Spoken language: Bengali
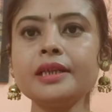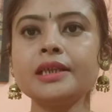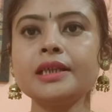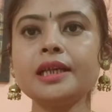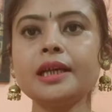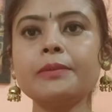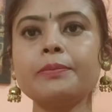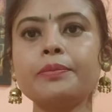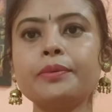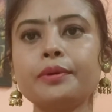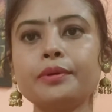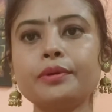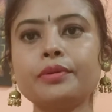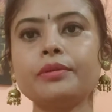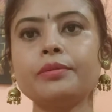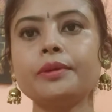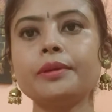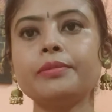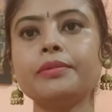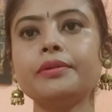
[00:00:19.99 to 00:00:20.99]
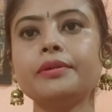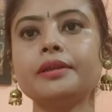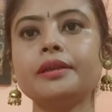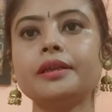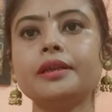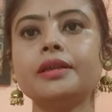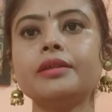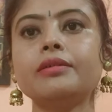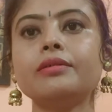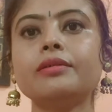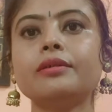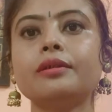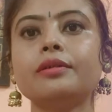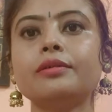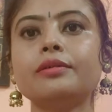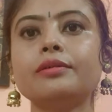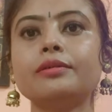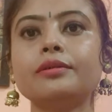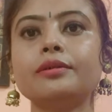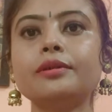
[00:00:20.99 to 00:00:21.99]
যার প্রথম এবং দ্বিতীয়
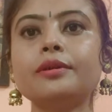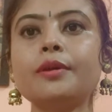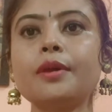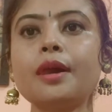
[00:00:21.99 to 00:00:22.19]
তরঙ্গ